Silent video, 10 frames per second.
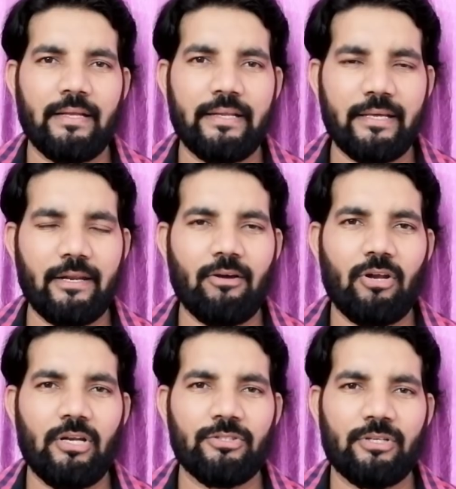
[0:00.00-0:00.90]
డిగ్రీ
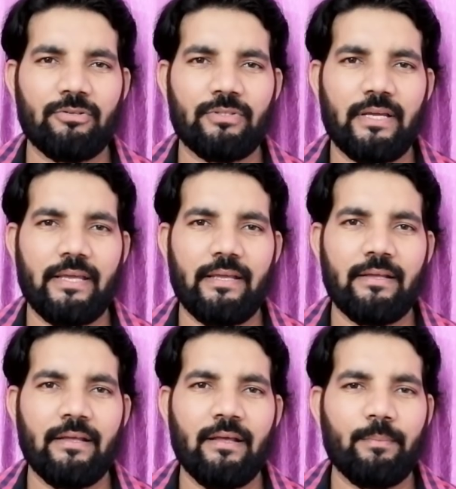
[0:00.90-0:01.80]
కాలేజీలో జరుగుతాయి
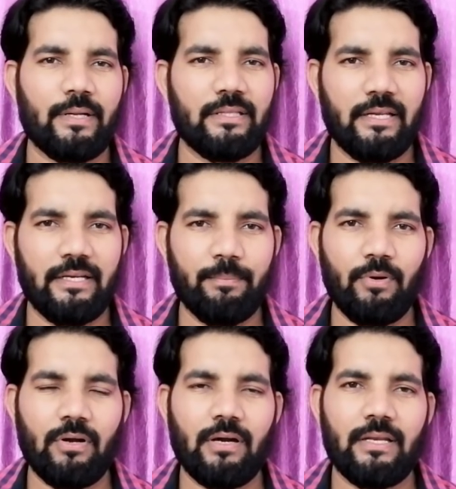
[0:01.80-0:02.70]
ప్రతి
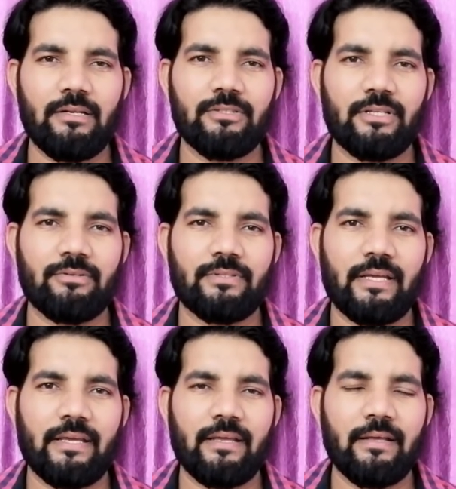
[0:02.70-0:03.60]
డిప్లొమా కాలేజీలో
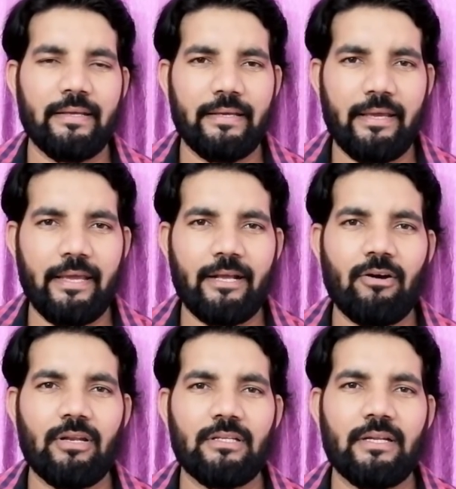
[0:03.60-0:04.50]
జరుగుతాయి ఏ
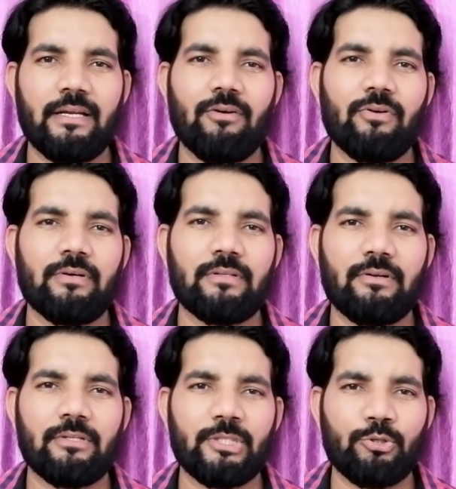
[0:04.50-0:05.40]
కాలేజీలో అయినా
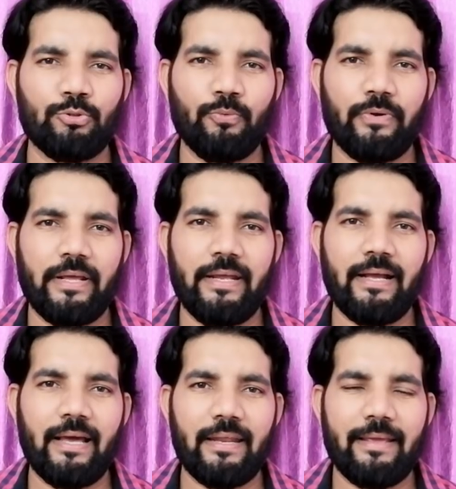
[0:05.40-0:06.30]
అవకతవకలు జరుగుతూ ఉంటాయి
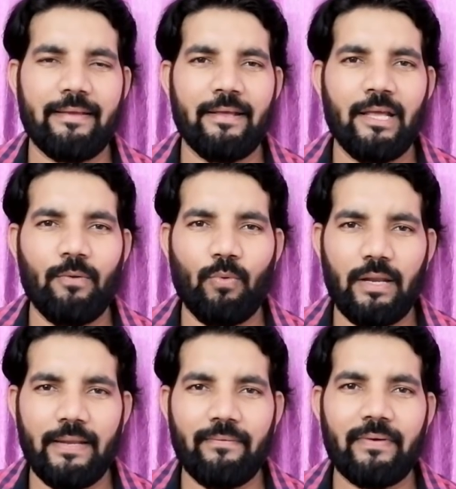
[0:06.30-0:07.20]
కానీ
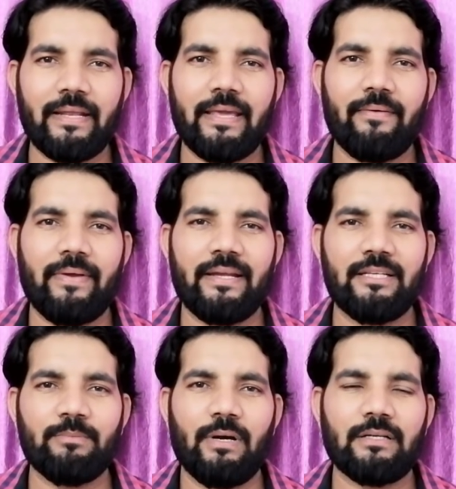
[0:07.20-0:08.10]
వాళ్ళెవ్వరికి
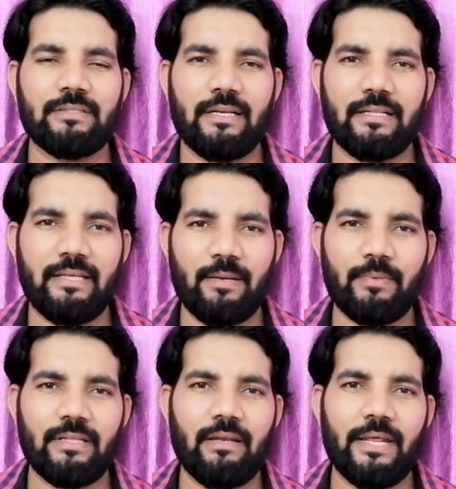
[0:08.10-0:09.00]
వెయిటేజ్ మార్క్స్ అనేవి దేని
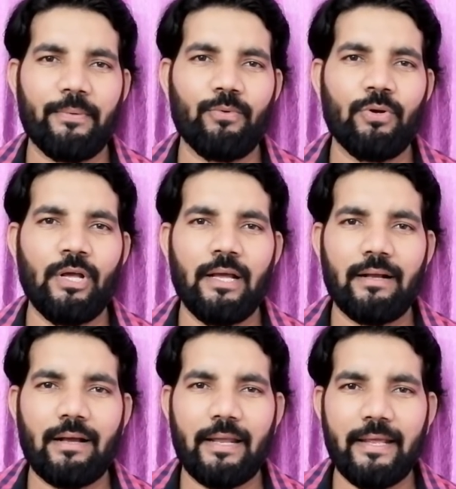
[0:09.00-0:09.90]
మీద లేవు
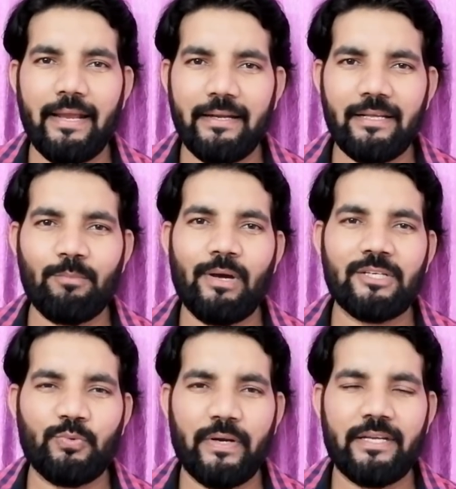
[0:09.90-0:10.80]
కానీ ఇంటర్
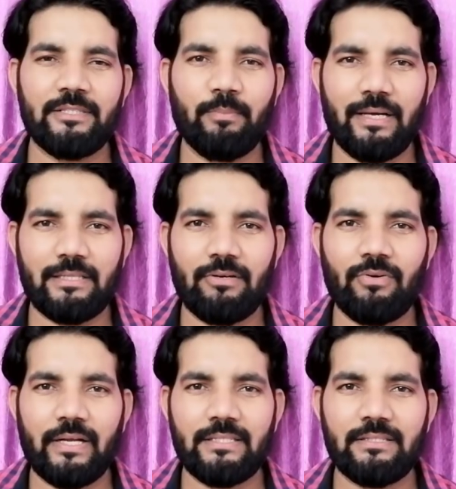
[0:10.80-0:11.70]
మార్క్స్ వెయిటేజ్ మాత్రం
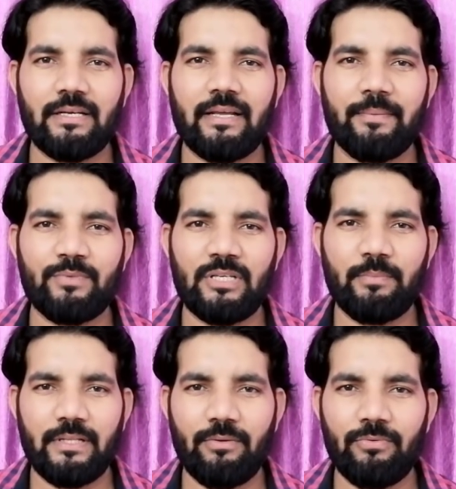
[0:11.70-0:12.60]
ఖచ్చితంగా ఎంసెట్
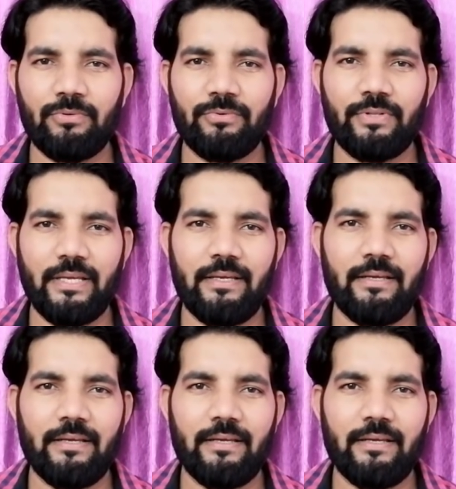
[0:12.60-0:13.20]
మీద ఉంటుంది